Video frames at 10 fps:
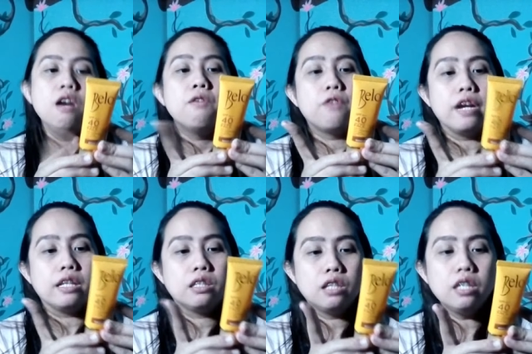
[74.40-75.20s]
For
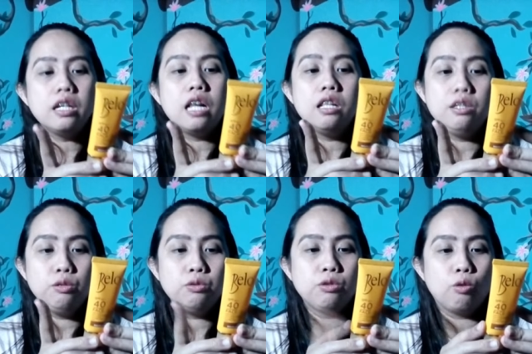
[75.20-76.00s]
external
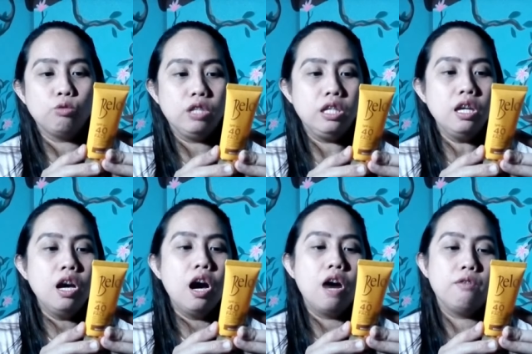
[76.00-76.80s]
use only,
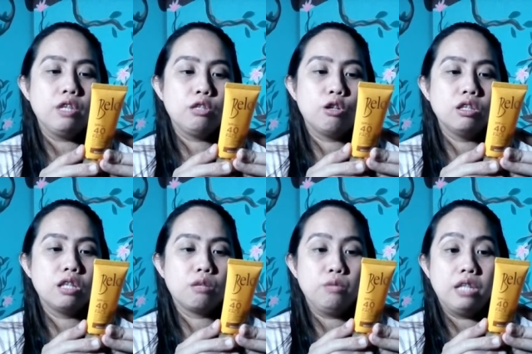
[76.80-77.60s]
avoid
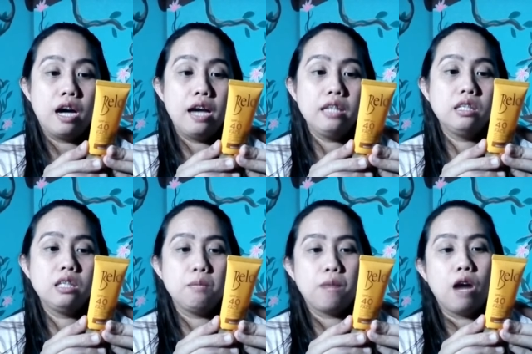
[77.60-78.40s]
contact with eyes,
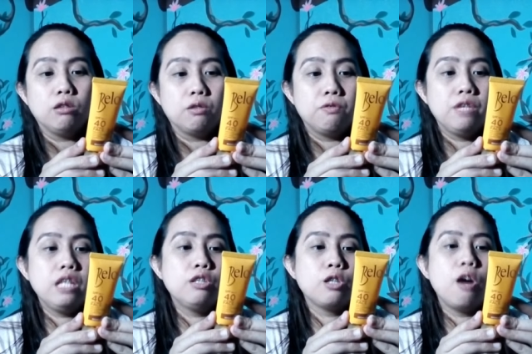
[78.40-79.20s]
keep out of
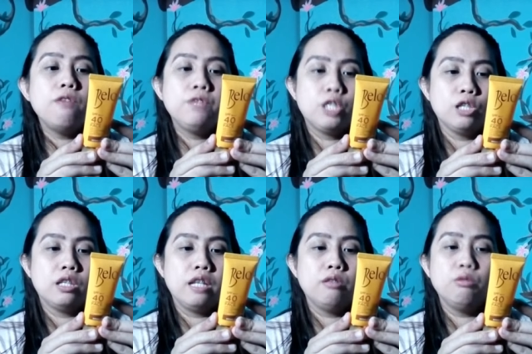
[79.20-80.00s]
reach of
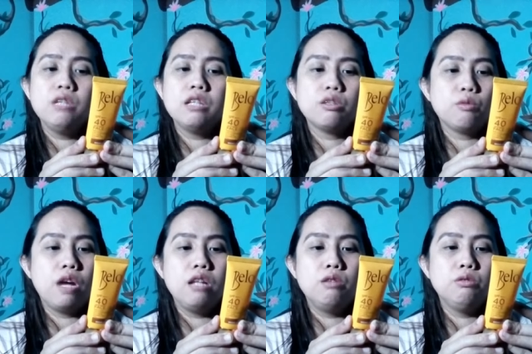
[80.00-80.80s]
children, do not
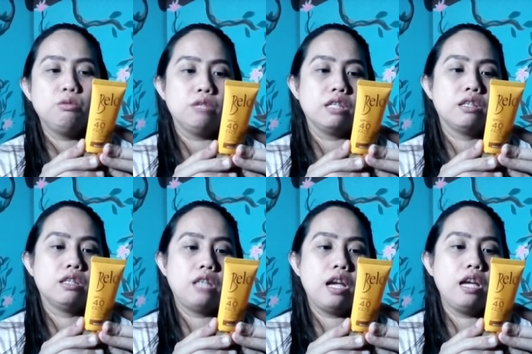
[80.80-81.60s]
swallow, do not
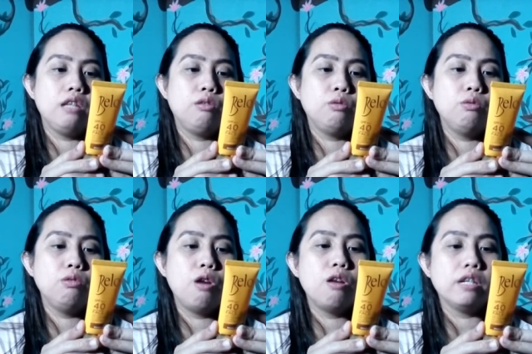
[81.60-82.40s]
stay too
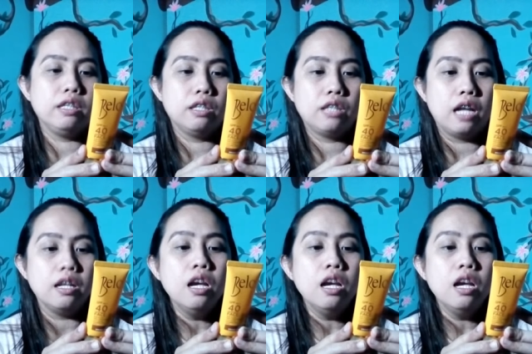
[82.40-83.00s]
long in the sun,